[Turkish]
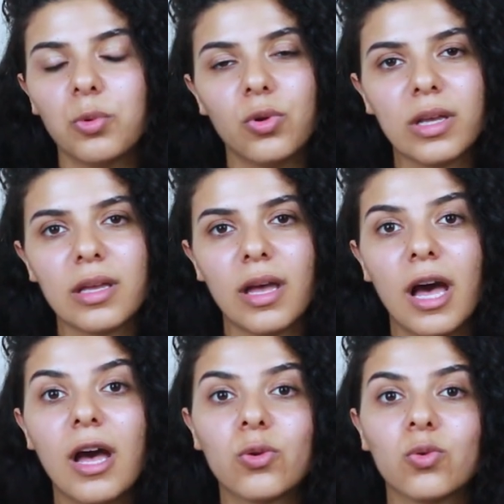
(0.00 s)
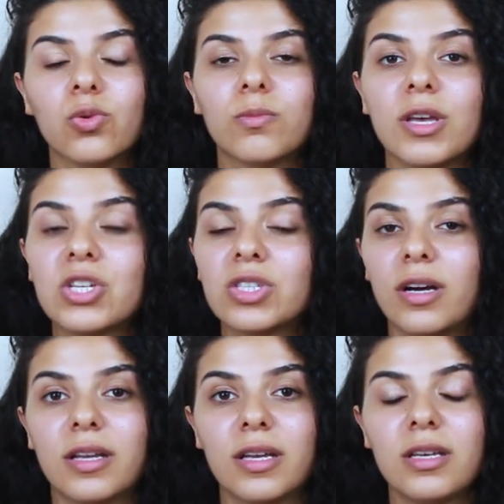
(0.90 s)
böyle her gün 5
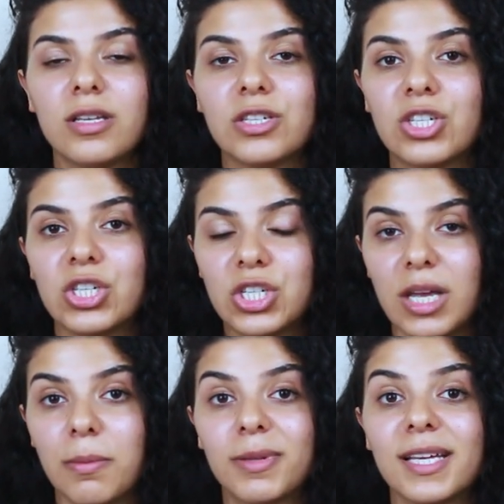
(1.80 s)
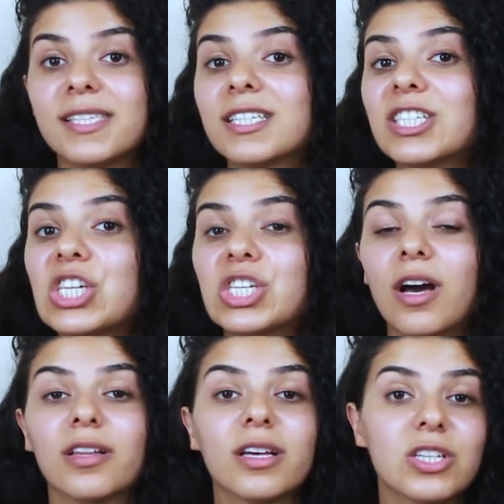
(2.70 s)
tane şişe, plastik
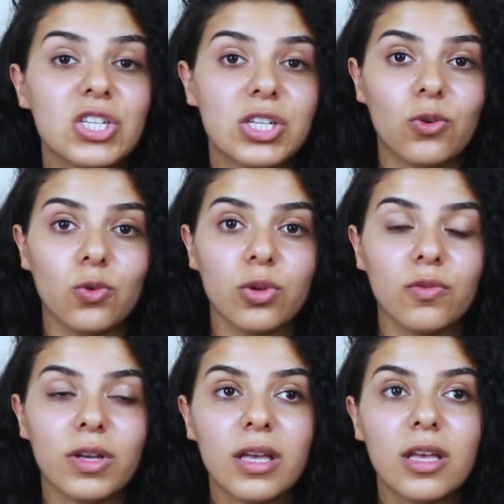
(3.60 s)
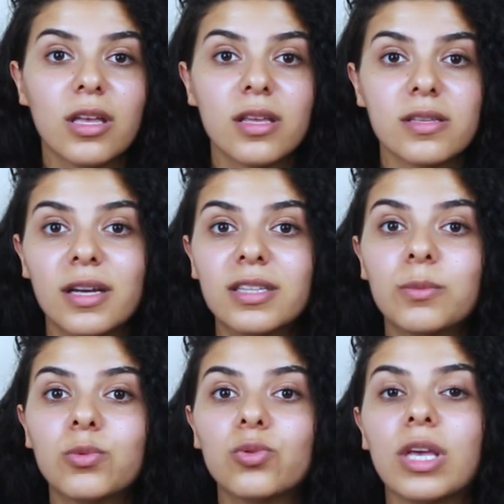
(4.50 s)
şişe alan kişiler oluyor ve
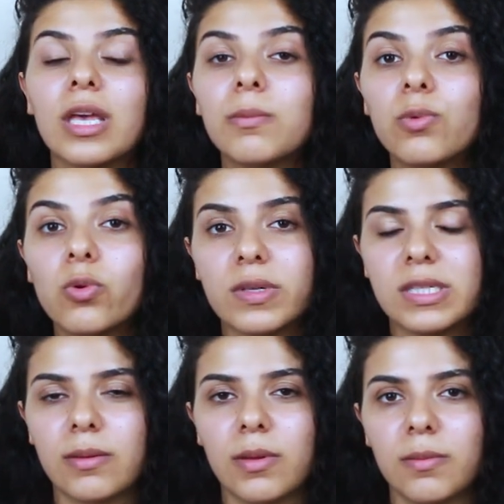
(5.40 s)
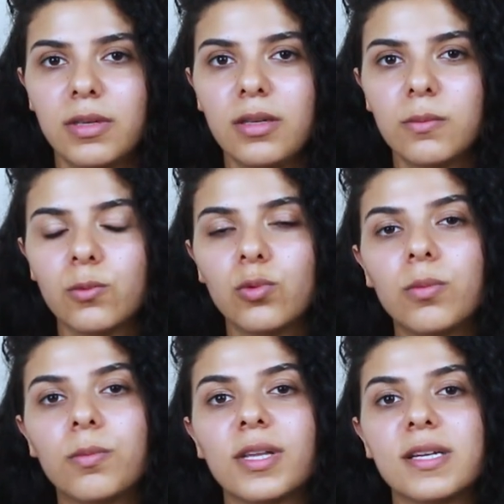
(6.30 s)
zaten bunun en büyük sebebi
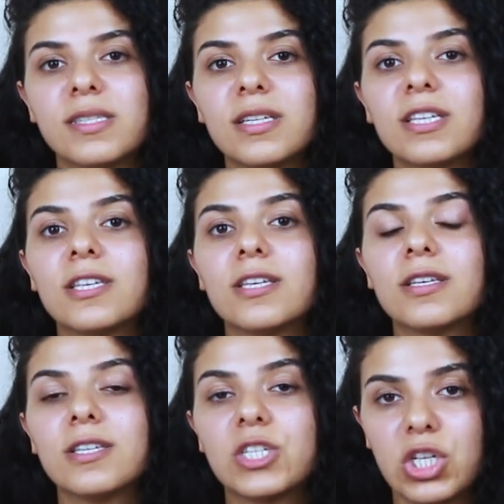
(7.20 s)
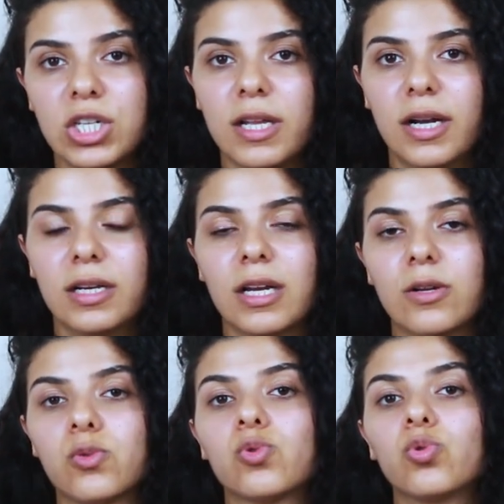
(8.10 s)
bu plastik şişeler
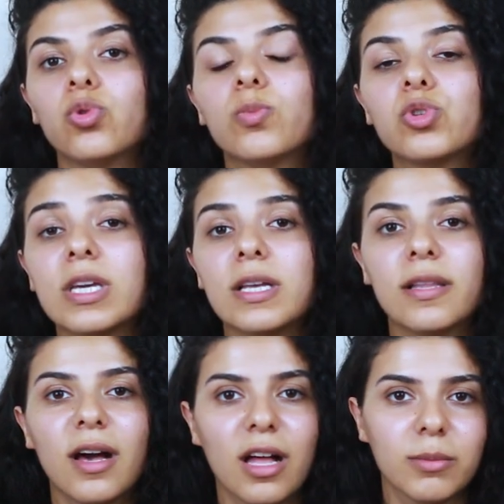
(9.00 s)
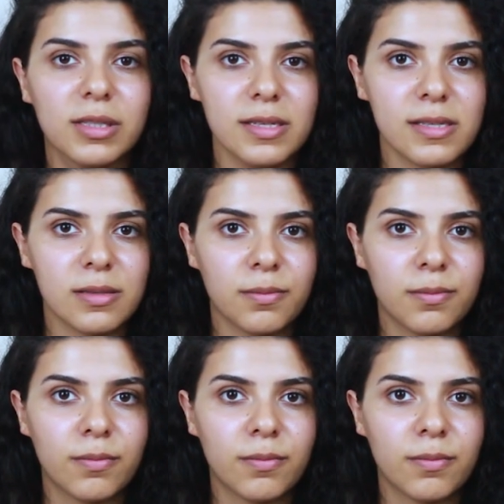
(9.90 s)
yani suyu bu şekilde almanız.